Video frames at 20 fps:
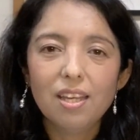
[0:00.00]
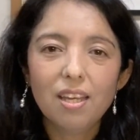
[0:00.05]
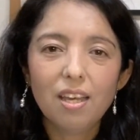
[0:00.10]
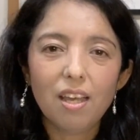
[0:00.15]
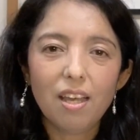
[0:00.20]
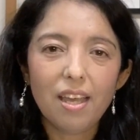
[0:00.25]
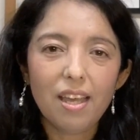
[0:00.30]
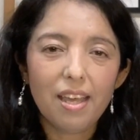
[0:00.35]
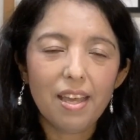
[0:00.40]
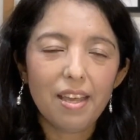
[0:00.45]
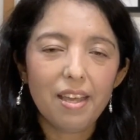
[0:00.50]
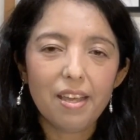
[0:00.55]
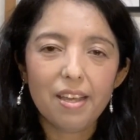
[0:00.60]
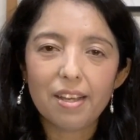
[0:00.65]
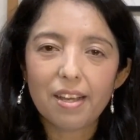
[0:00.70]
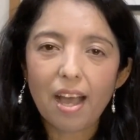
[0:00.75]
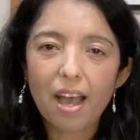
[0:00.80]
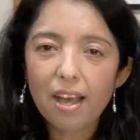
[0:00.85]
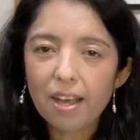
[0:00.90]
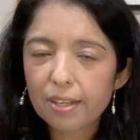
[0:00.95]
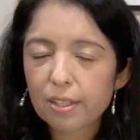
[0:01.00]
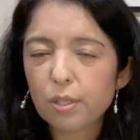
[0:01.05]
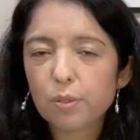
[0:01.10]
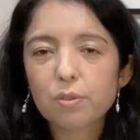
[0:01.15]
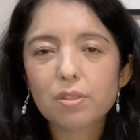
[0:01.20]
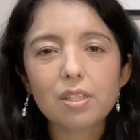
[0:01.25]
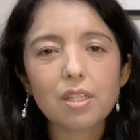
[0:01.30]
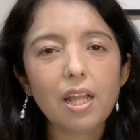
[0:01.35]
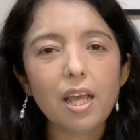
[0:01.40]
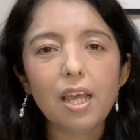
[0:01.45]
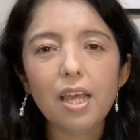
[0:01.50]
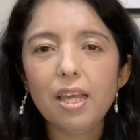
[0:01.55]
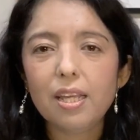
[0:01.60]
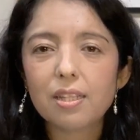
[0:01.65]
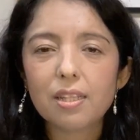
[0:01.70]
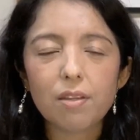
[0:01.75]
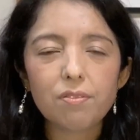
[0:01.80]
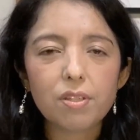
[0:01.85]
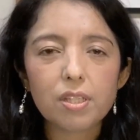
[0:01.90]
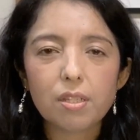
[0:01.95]
É, ah, que o trem
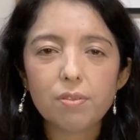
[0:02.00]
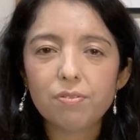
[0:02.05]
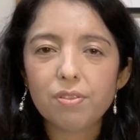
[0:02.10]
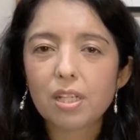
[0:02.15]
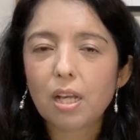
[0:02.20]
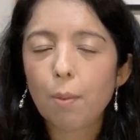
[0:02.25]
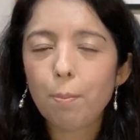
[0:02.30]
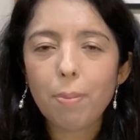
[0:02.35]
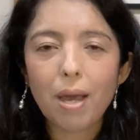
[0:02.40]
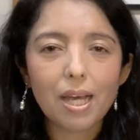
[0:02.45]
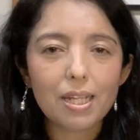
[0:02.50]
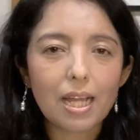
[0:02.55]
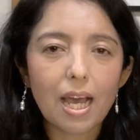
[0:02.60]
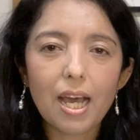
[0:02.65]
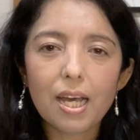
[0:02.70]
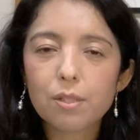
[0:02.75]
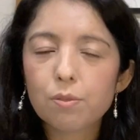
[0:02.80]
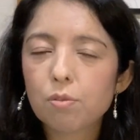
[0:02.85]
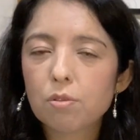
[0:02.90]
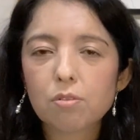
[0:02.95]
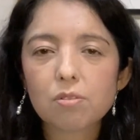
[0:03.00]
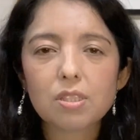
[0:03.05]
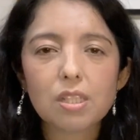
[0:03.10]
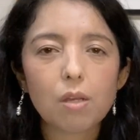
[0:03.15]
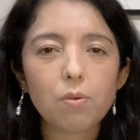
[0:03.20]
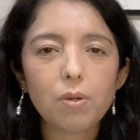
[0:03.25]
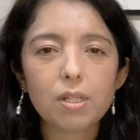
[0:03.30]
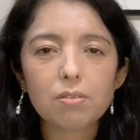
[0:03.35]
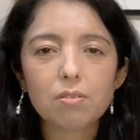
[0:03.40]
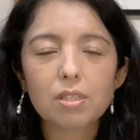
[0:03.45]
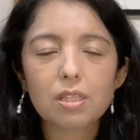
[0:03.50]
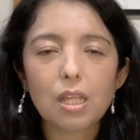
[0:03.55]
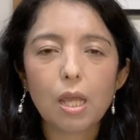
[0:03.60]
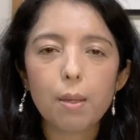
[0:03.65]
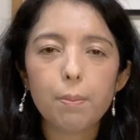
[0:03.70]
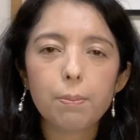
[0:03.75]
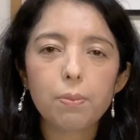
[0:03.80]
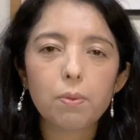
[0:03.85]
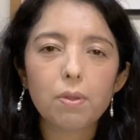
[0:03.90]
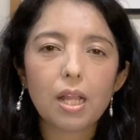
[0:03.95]
teve que ficar parado não sei quanto
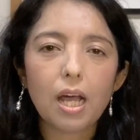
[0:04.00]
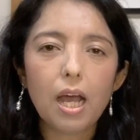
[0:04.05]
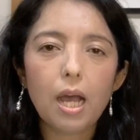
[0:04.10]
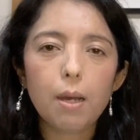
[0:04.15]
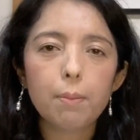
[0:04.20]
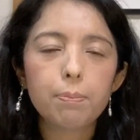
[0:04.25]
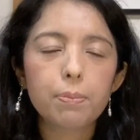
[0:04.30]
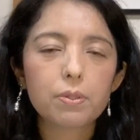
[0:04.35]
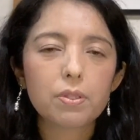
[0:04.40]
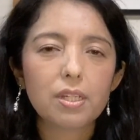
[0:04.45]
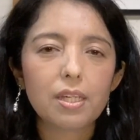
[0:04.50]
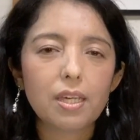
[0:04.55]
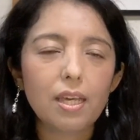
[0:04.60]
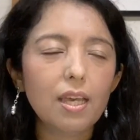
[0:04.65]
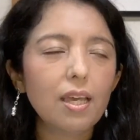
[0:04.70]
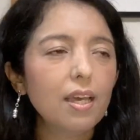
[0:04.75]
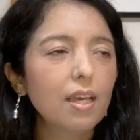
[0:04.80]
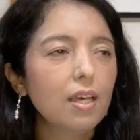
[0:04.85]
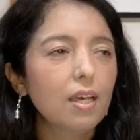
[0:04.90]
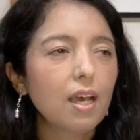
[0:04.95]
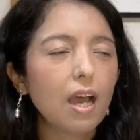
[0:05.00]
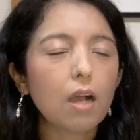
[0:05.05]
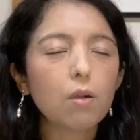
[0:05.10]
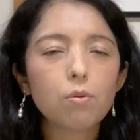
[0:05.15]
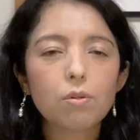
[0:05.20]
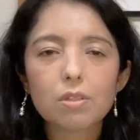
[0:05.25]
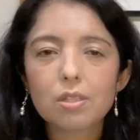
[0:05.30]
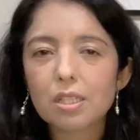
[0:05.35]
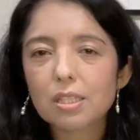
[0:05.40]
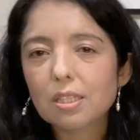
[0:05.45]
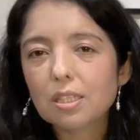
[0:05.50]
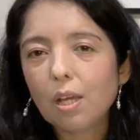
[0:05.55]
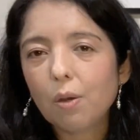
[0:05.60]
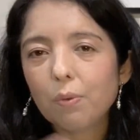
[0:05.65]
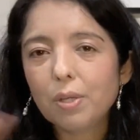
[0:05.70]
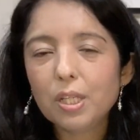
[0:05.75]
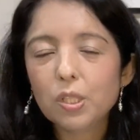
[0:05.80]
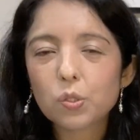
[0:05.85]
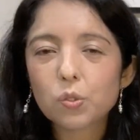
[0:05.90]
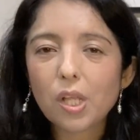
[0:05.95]
tempo lá porque aconteceu
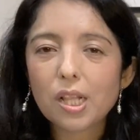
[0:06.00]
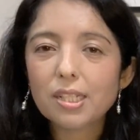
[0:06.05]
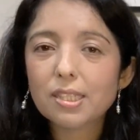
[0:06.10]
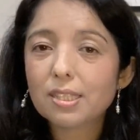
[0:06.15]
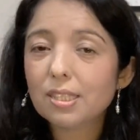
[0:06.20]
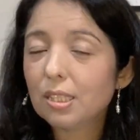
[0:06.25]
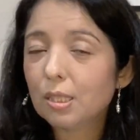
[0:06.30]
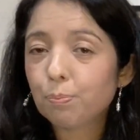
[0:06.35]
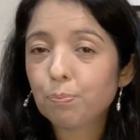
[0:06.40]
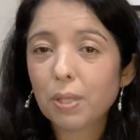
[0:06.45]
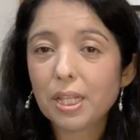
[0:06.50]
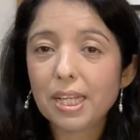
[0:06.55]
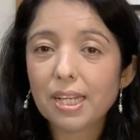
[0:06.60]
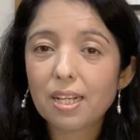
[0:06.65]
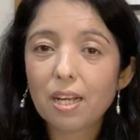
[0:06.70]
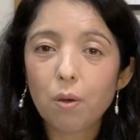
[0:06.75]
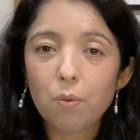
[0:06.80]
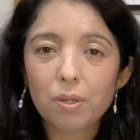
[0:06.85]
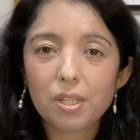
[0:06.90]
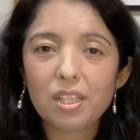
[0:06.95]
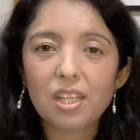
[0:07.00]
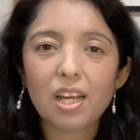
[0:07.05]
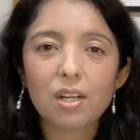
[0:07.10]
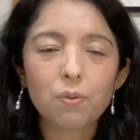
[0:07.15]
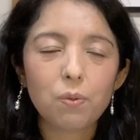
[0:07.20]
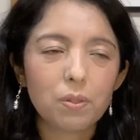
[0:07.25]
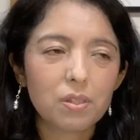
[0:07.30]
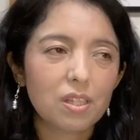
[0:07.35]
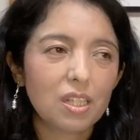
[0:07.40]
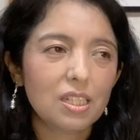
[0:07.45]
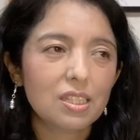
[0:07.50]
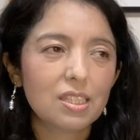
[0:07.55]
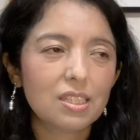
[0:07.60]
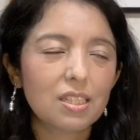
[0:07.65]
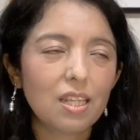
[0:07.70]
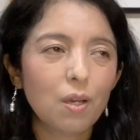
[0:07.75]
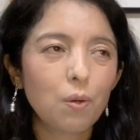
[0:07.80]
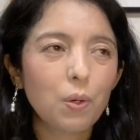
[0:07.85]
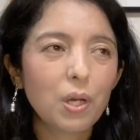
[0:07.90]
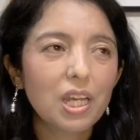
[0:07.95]
isso. Eles explicam o que
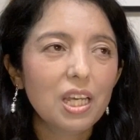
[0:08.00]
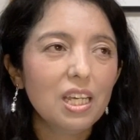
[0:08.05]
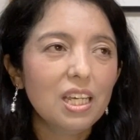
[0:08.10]
aconteceu.